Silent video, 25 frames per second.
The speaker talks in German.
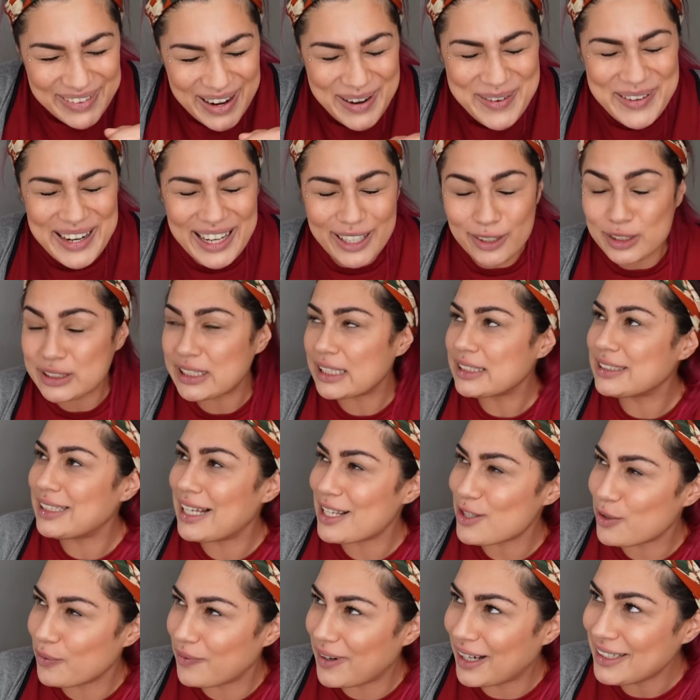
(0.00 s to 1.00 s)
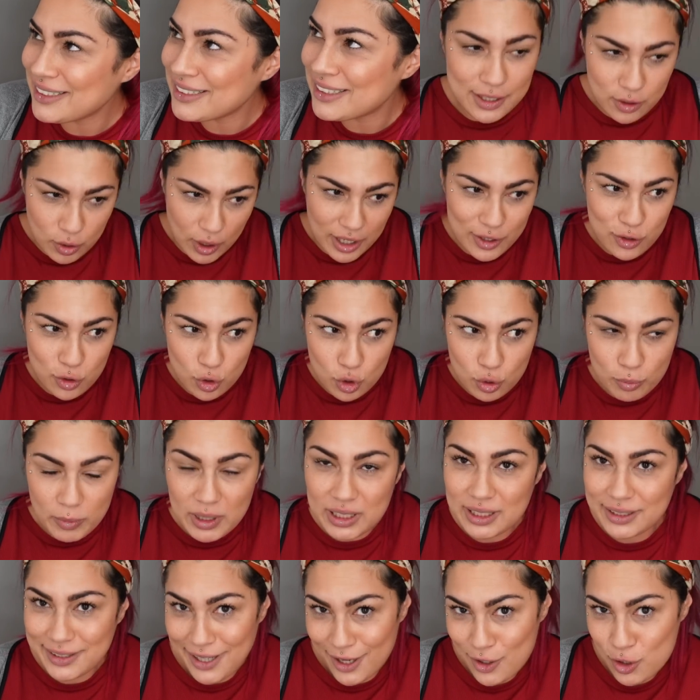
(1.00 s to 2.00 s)
warum Kelloggs essen. Er so, was? Ich so, hast du schon mal
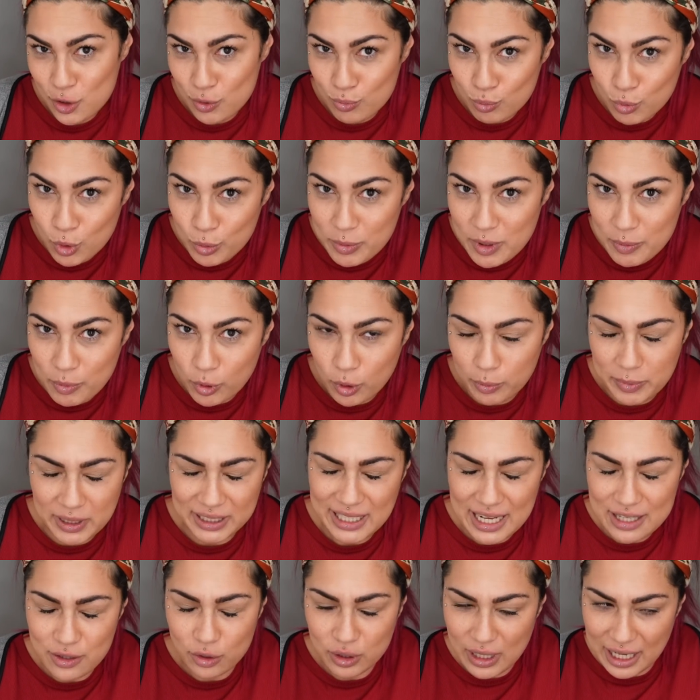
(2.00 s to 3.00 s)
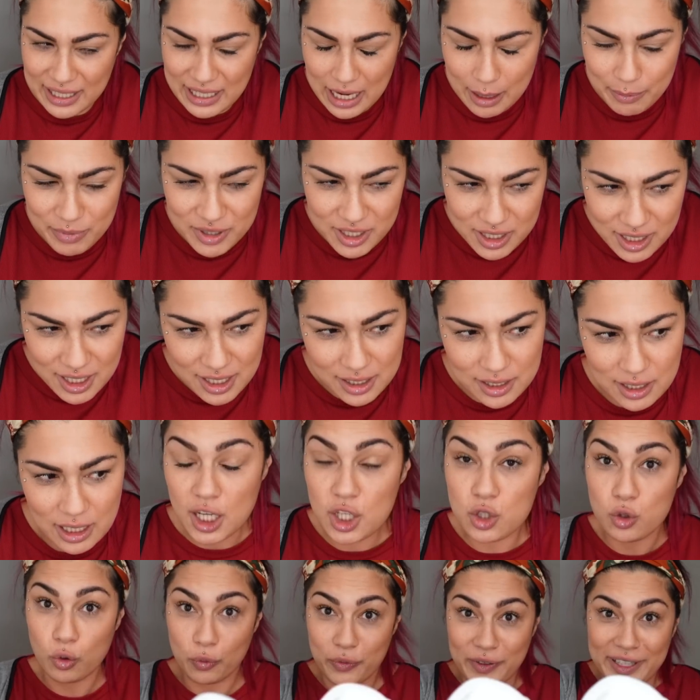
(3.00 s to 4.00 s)
eine Taschenmumie probiert? Er so, nein, habe ich nicht.
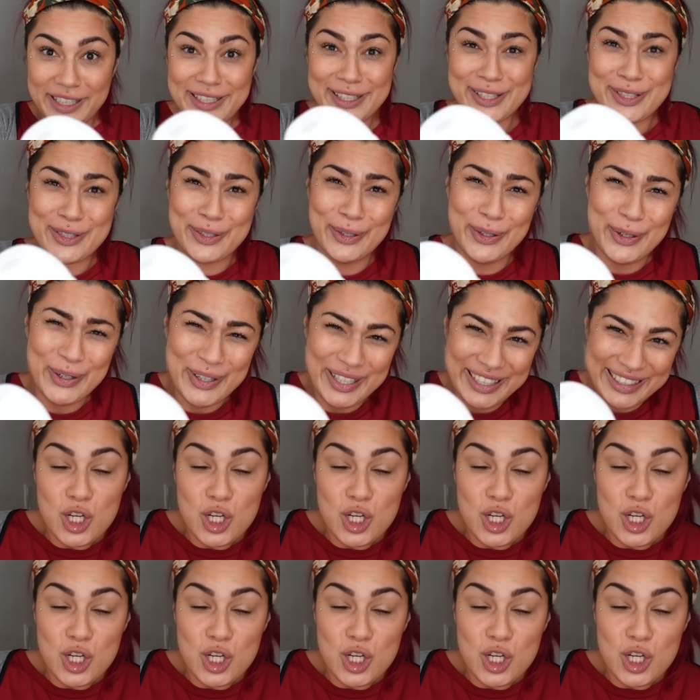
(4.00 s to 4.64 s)
Ich so, willst du?